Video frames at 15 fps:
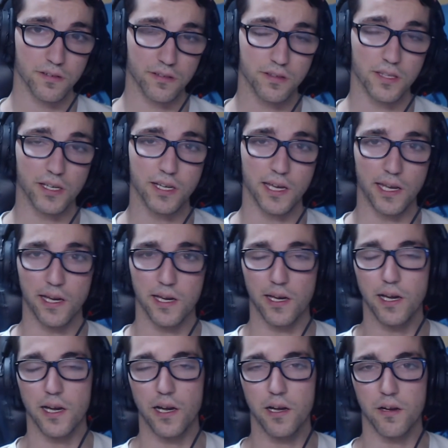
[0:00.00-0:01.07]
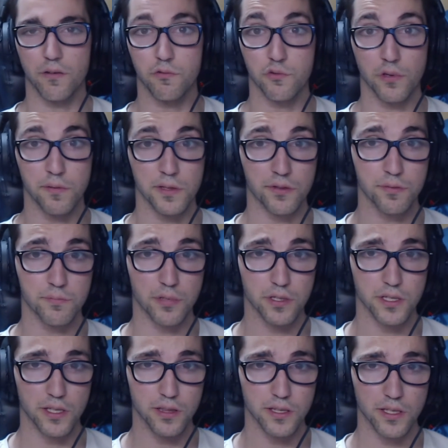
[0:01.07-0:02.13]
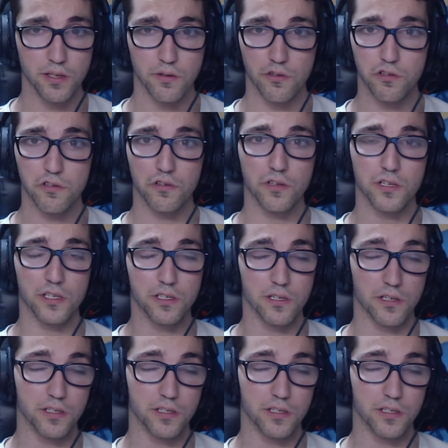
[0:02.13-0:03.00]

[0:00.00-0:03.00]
de cara a un evento importante o eh,